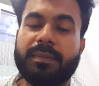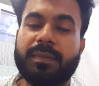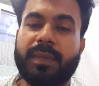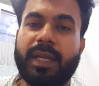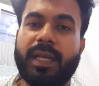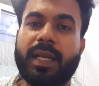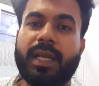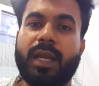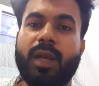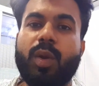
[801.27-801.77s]

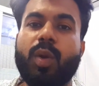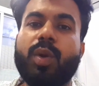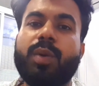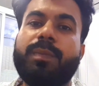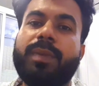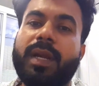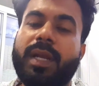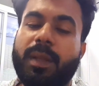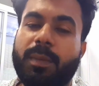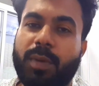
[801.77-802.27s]
এটাকে
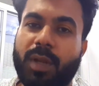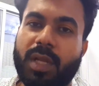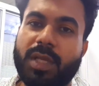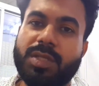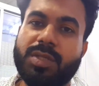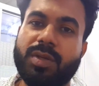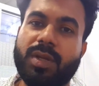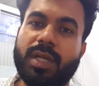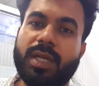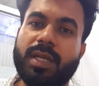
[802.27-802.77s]
লুটপাটি বলা
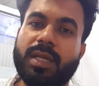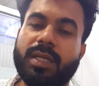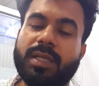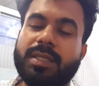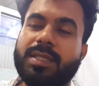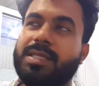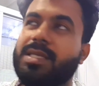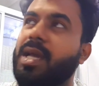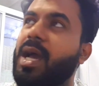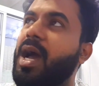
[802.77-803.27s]
চলে
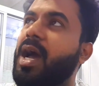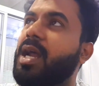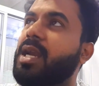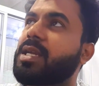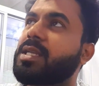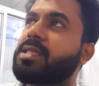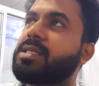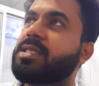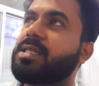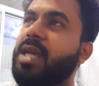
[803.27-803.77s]
যার
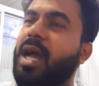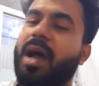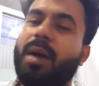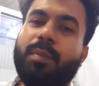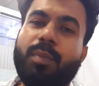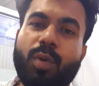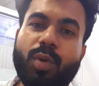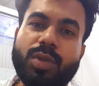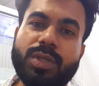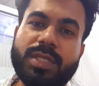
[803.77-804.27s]
যা
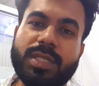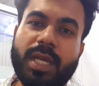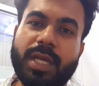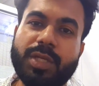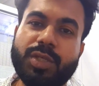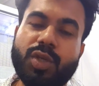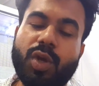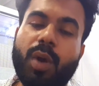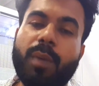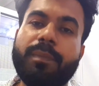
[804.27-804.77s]
মন চায়
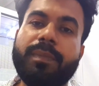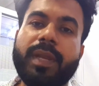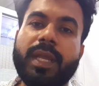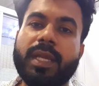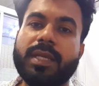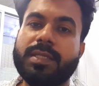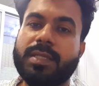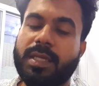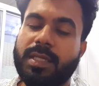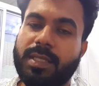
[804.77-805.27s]
সব
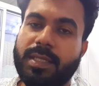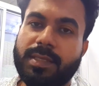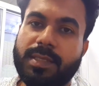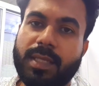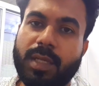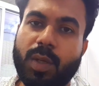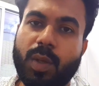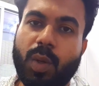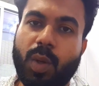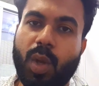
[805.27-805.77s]
নিয়ে
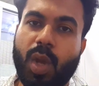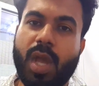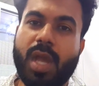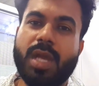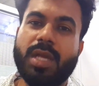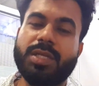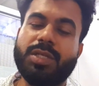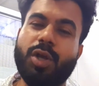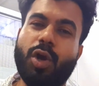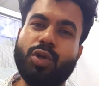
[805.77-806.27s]
যাইতেছিল
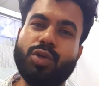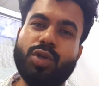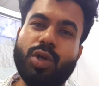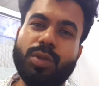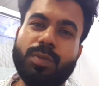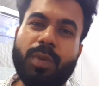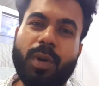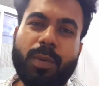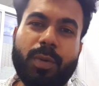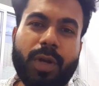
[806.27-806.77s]
সংসদ
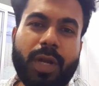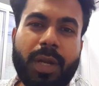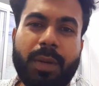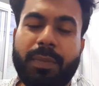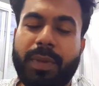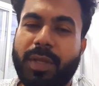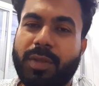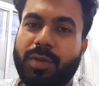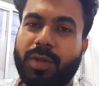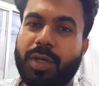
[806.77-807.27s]
ভবনের
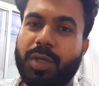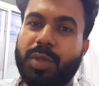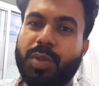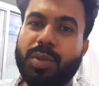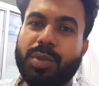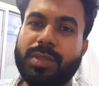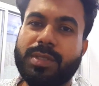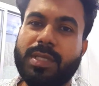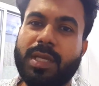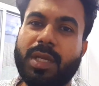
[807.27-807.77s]
ভিতরে
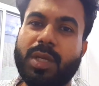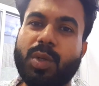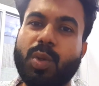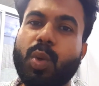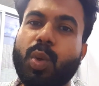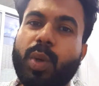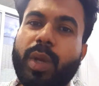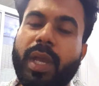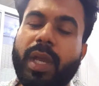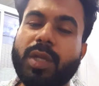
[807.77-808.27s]
ঢুকছে
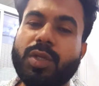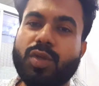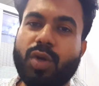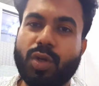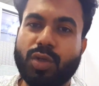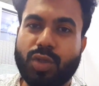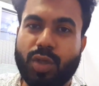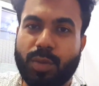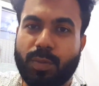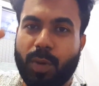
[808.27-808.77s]
ঢুকে
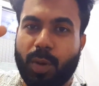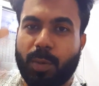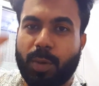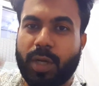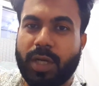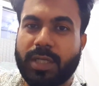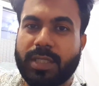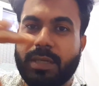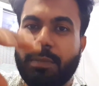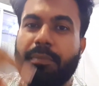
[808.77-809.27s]
সংসদ
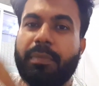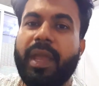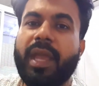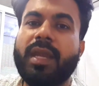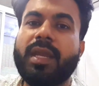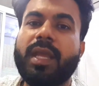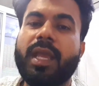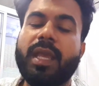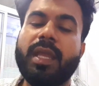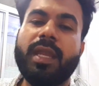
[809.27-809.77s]
ভবনের যে
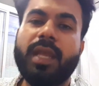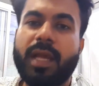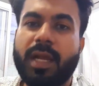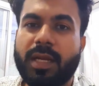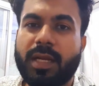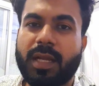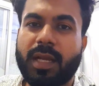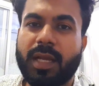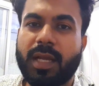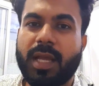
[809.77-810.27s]
মেইন
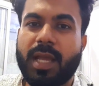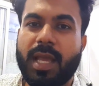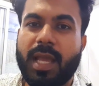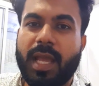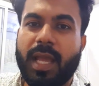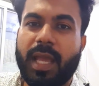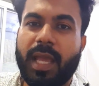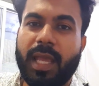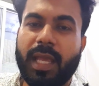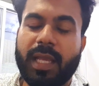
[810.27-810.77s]
এরিয়াটা
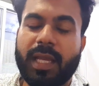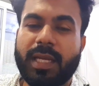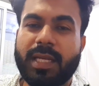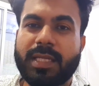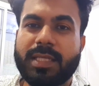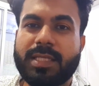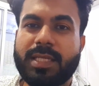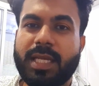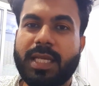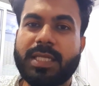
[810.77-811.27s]
এখানে
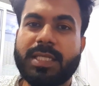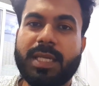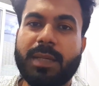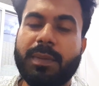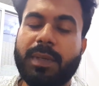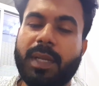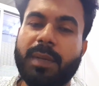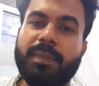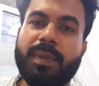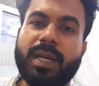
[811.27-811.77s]
যে
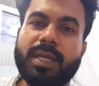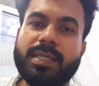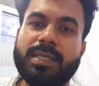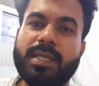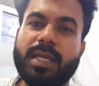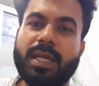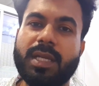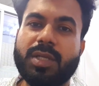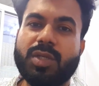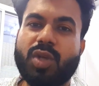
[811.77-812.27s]
যেমনে
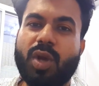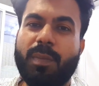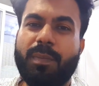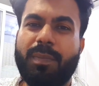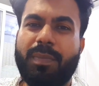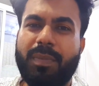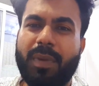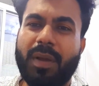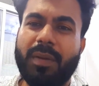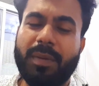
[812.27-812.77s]
পারছে সব
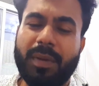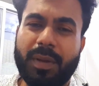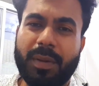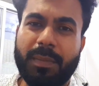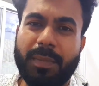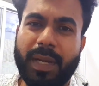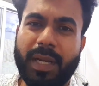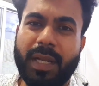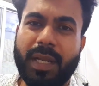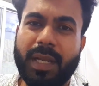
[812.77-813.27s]

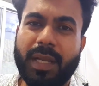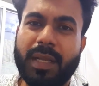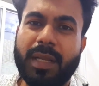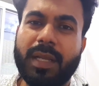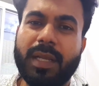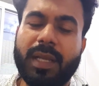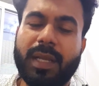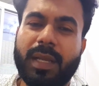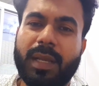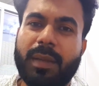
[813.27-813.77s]
মানে
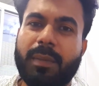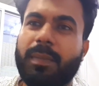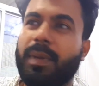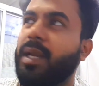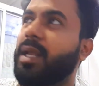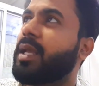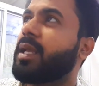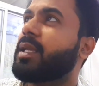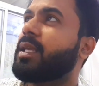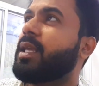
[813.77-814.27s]

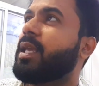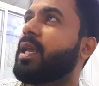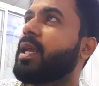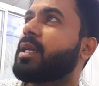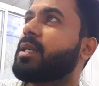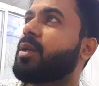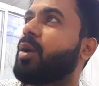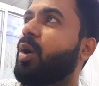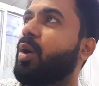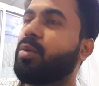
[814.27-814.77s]
মানে কি
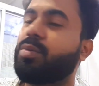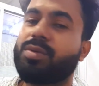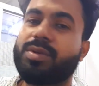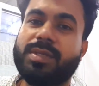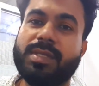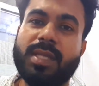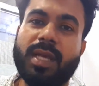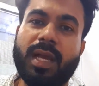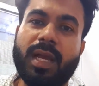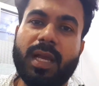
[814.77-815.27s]
একটা
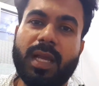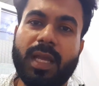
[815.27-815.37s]
অবস্থা